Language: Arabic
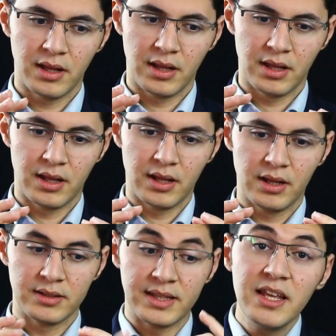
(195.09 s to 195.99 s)
آه،
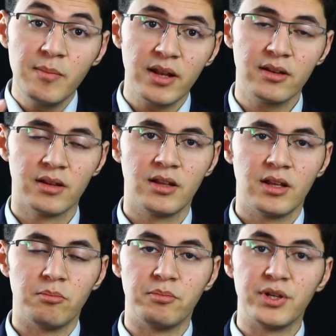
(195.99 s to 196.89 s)
دايما
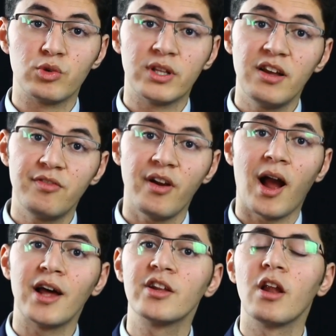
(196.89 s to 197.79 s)
بيدافع
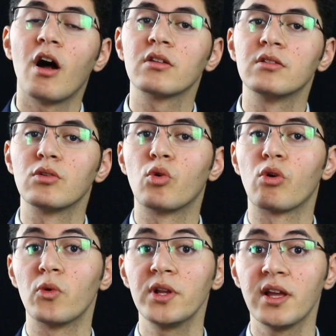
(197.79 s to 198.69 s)
عن الأرض
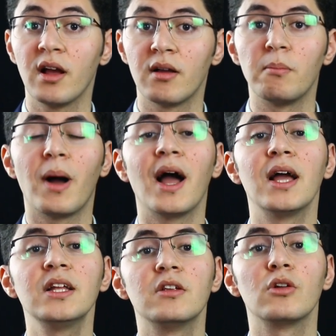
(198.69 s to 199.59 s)
الكروية مع
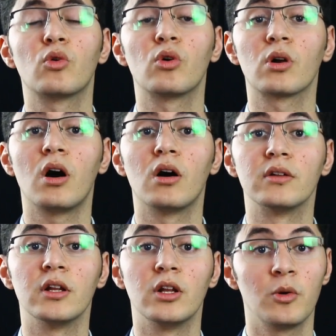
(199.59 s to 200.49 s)
إن القرآن
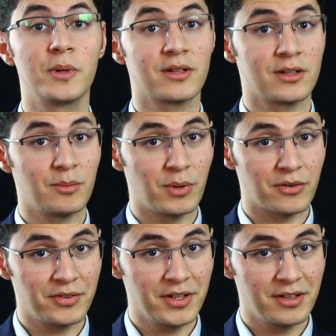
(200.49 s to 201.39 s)
اللي هو بيتدبر
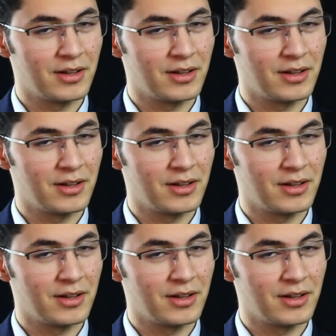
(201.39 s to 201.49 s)
فيه